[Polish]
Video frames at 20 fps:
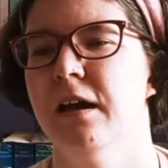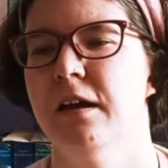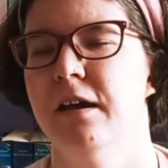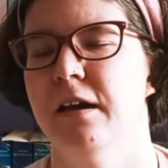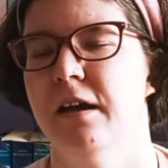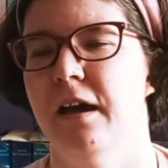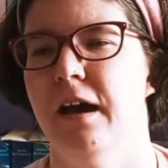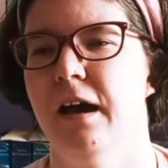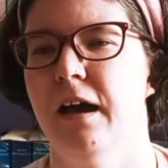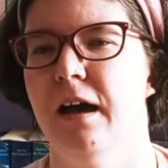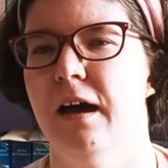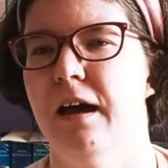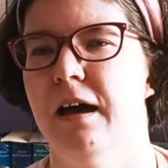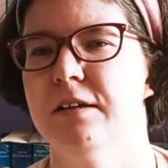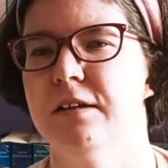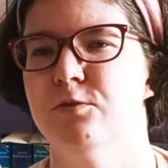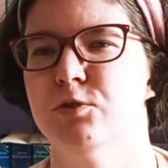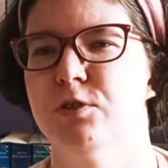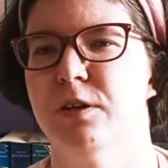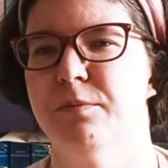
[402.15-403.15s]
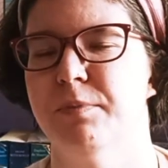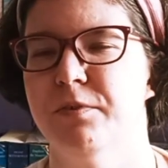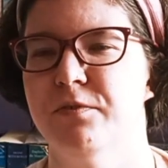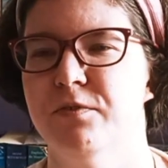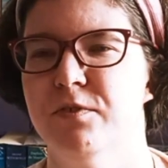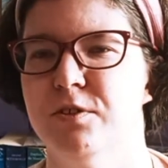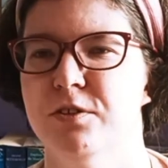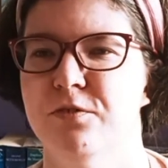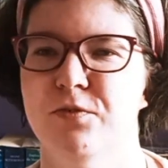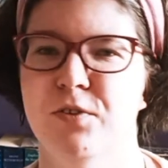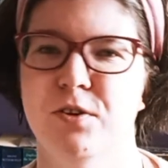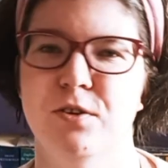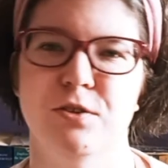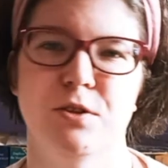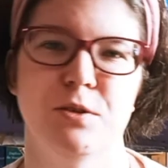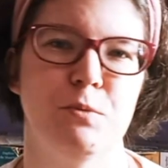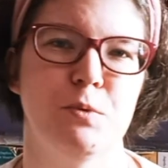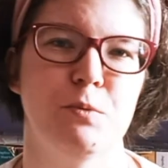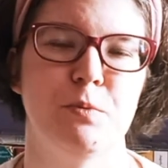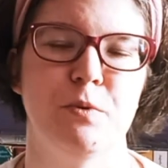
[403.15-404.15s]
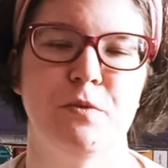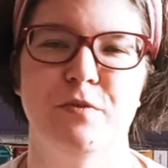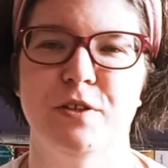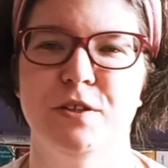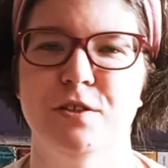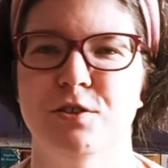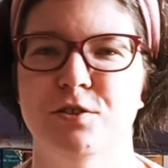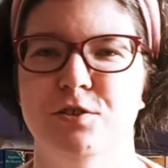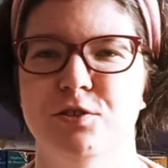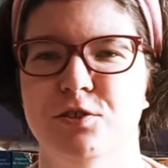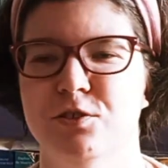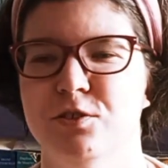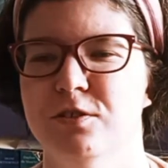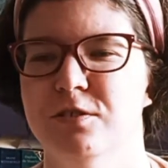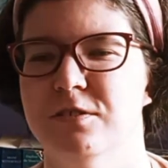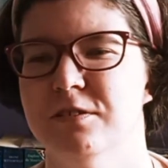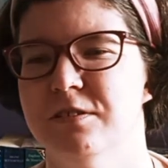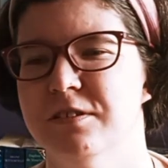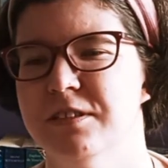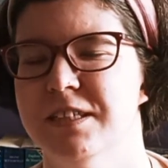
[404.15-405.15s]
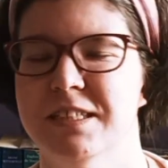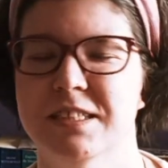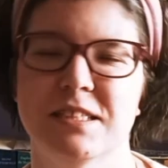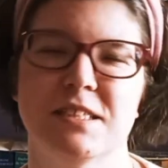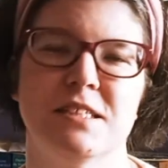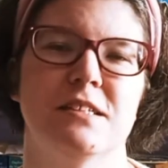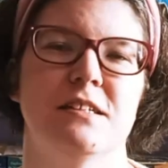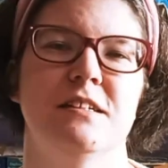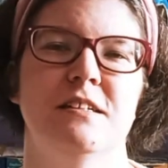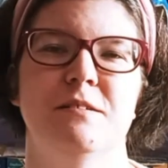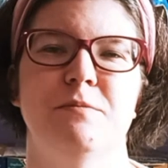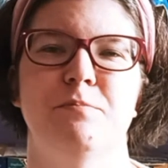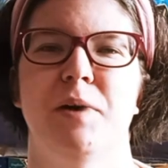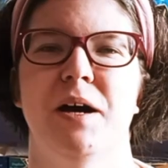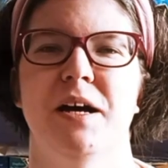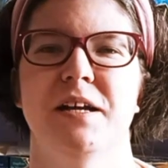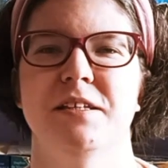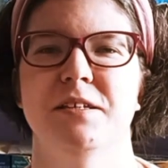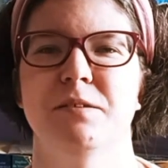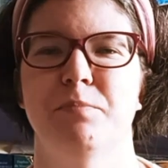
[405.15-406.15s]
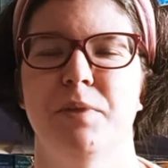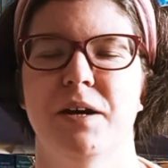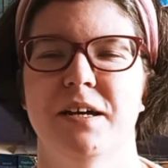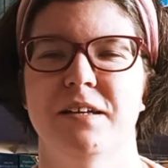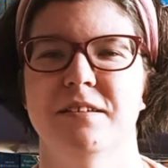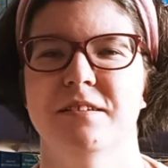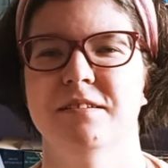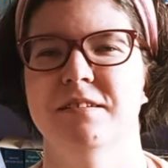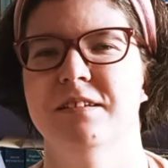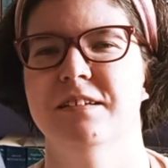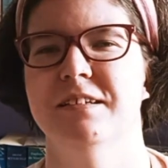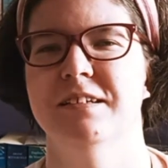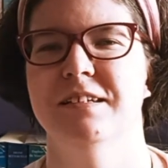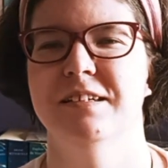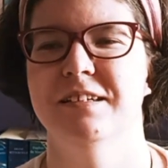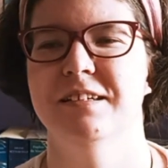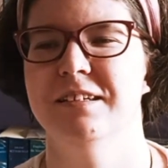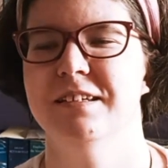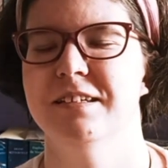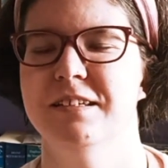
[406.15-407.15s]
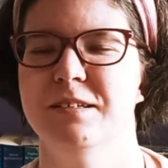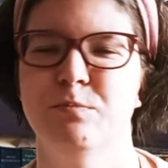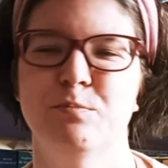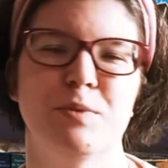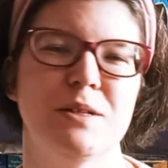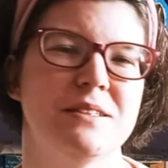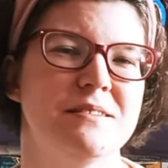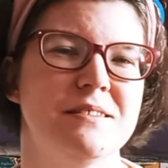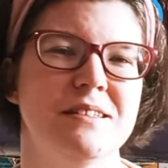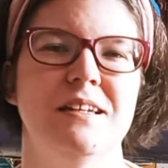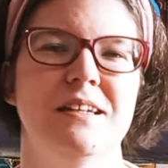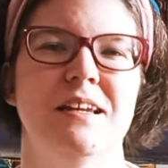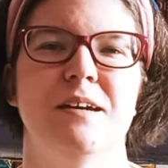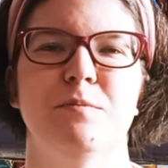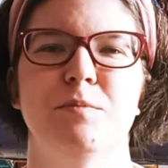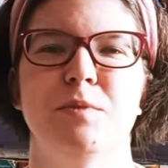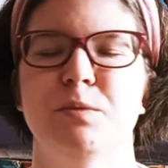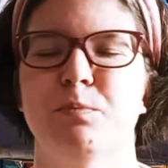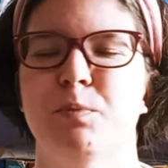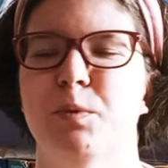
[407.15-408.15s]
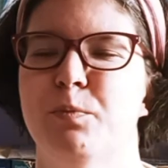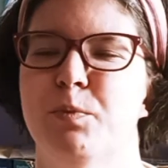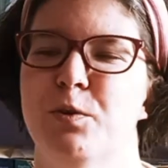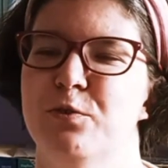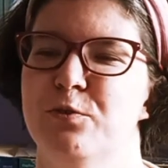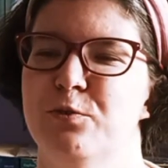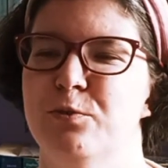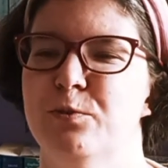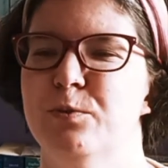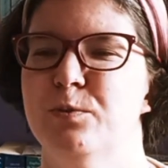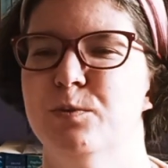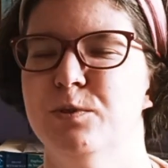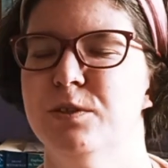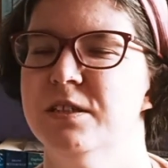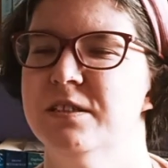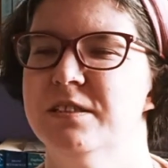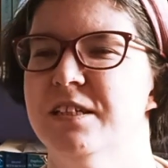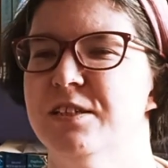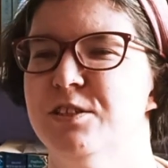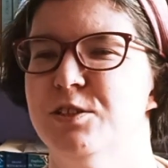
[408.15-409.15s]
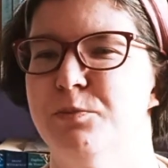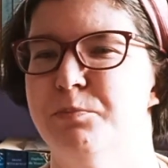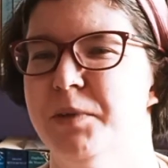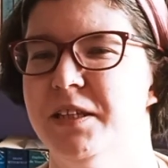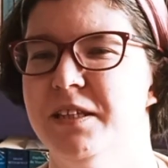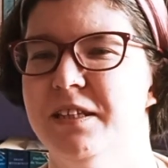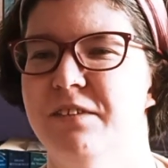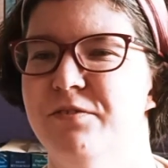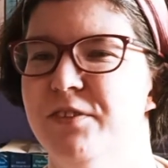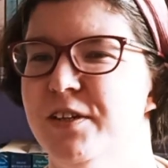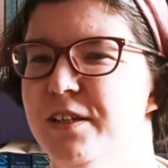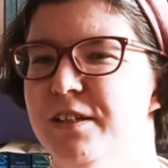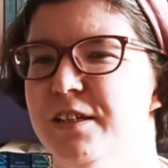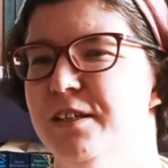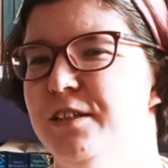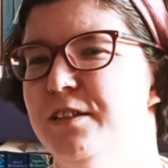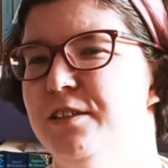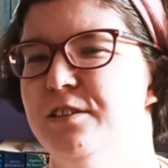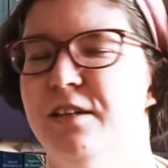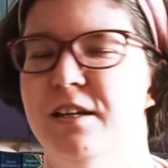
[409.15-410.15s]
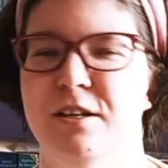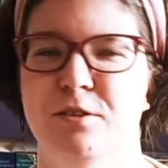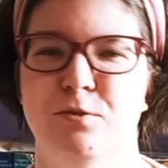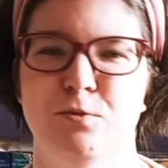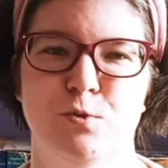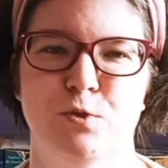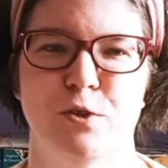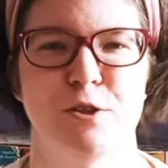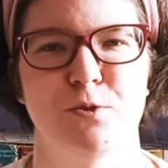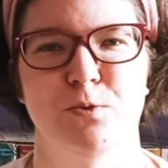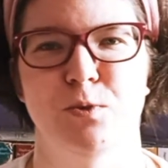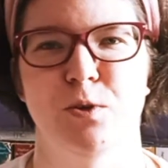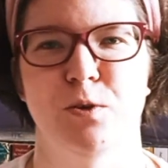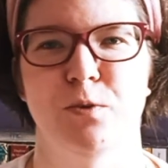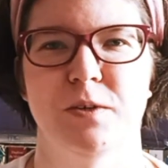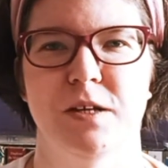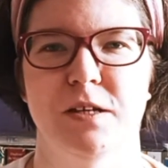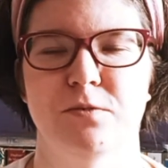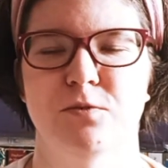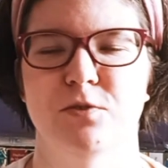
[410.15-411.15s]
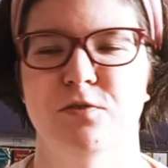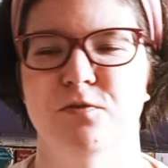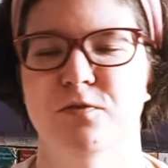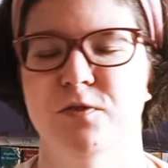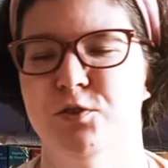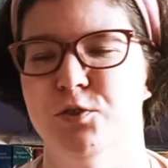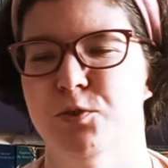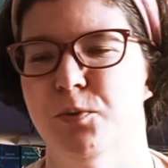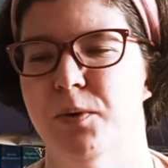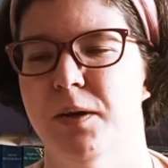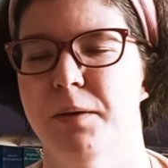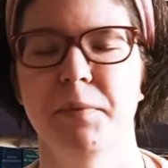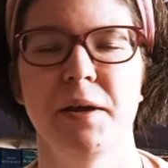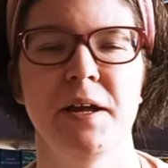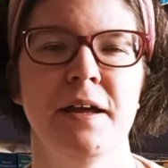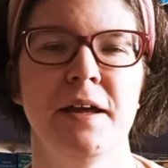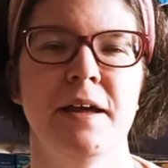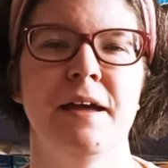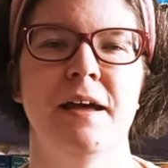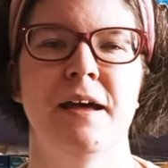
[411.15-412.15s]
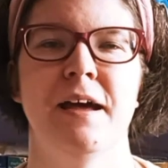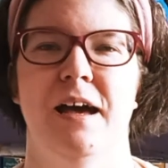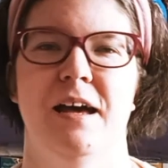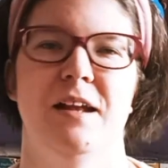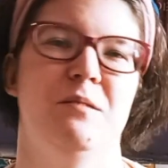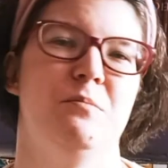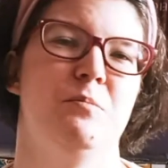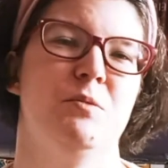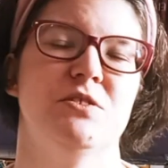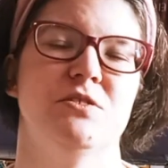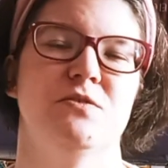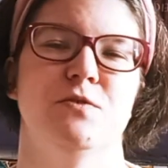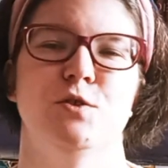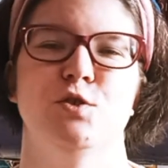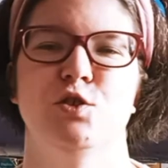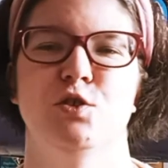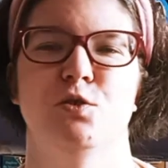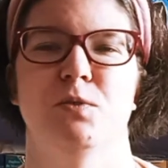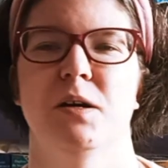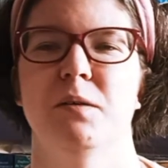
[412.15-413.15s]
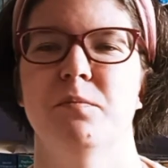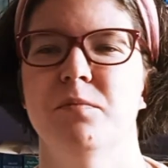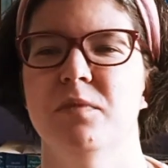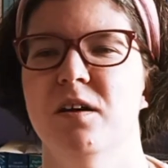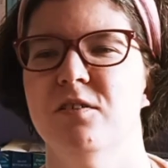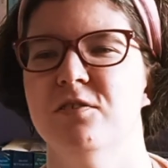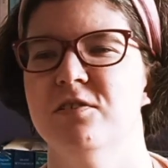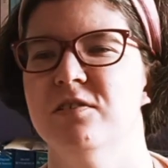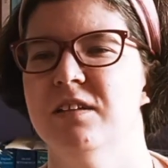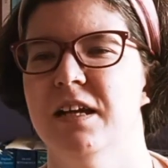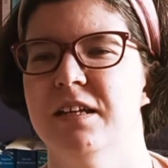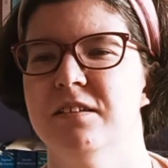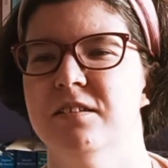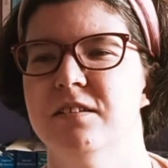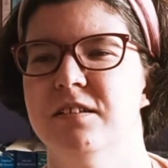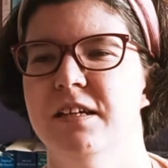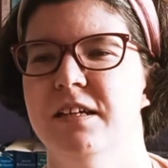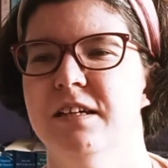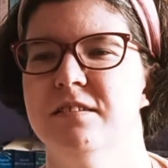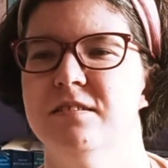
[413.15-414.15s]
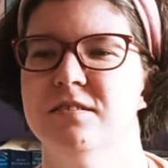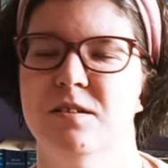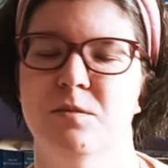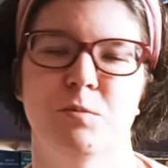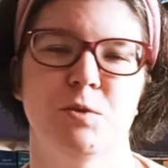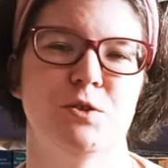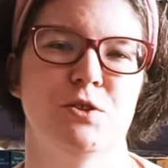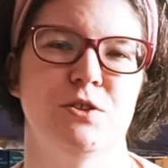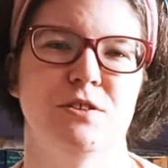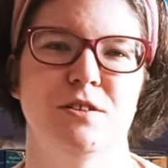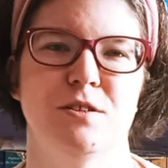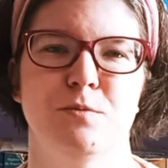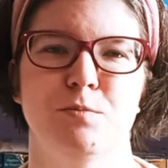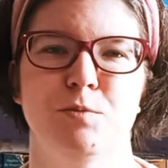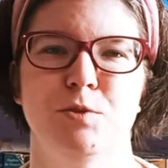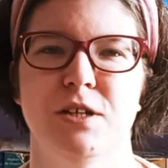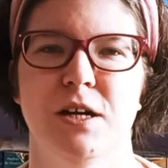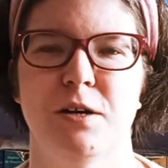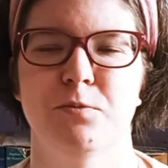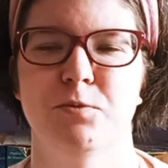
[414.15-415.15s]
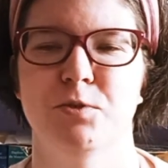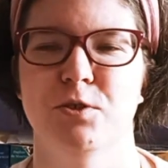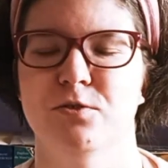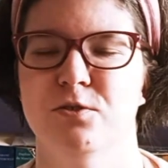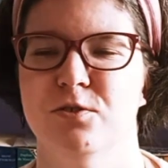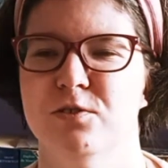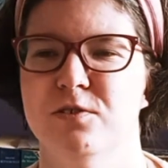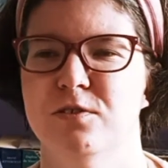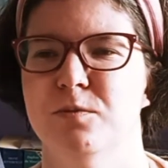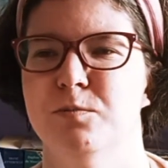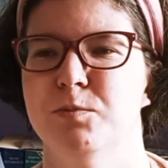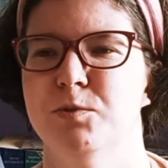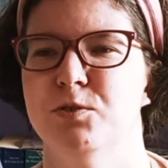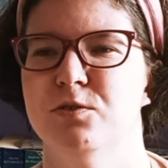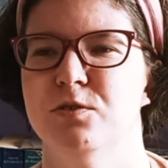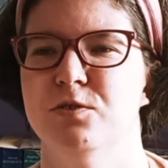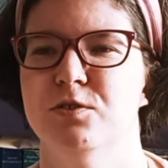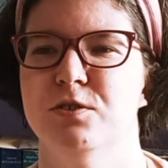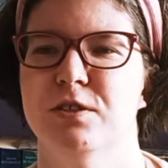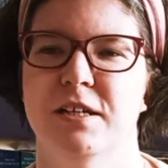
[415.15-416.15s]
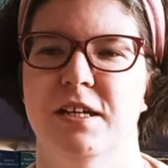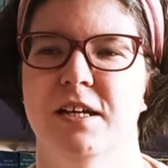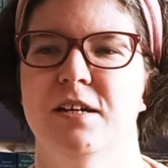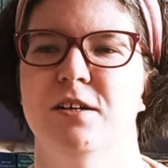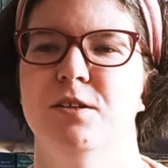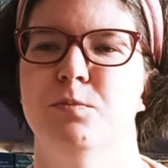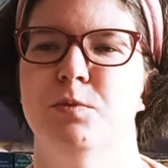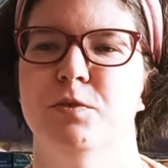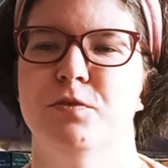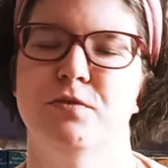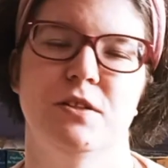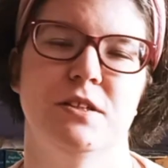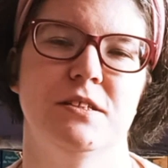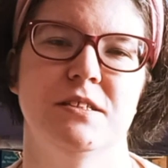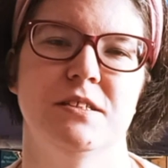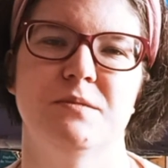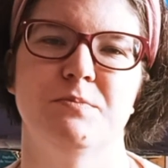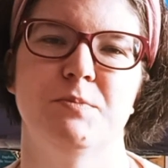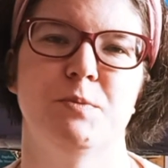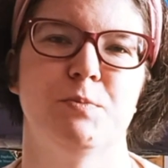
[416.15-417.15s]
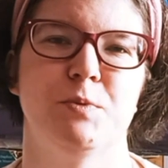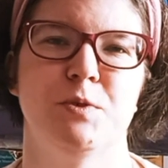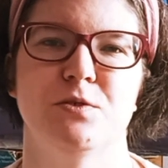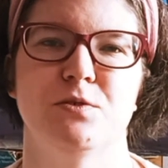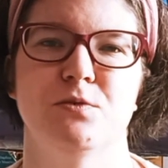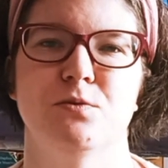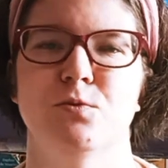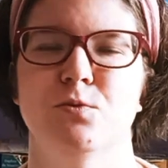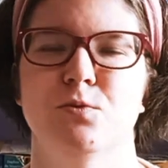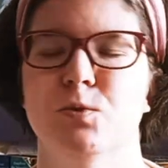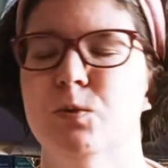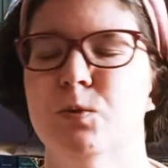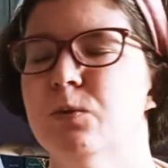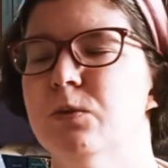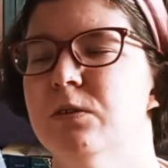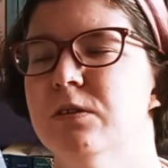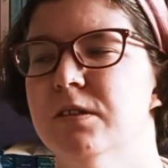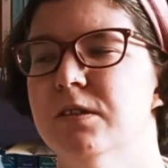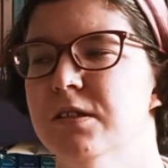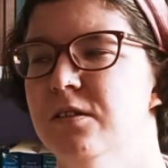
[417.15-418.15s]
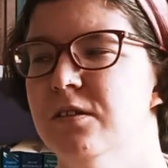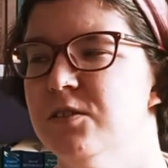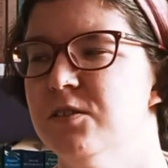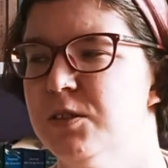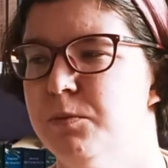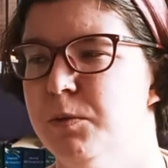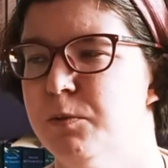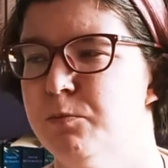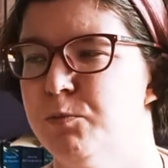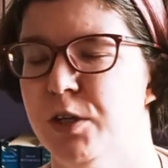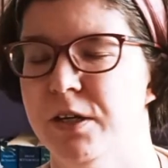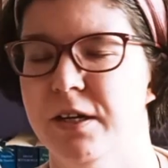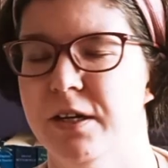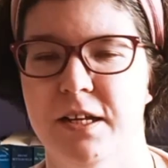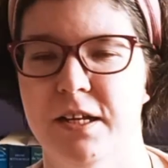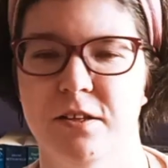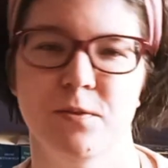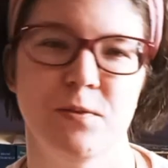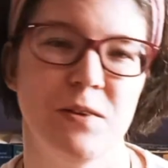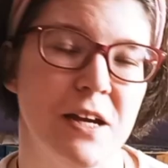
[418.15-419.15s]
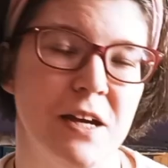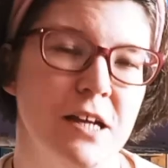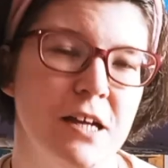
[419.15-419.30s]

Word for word: A, a już na pewno nie wolno mu powiedzieć, e, jest pani, pan imbecylem i po prostu nie zna się pan na wielkiej literaturze, którą ja tu stworzyłem albo stworzyłam. Ostatnie, co może zrobić autor, to zrobić coś takiego, bo wtedy jest po prostu osobą przegraną.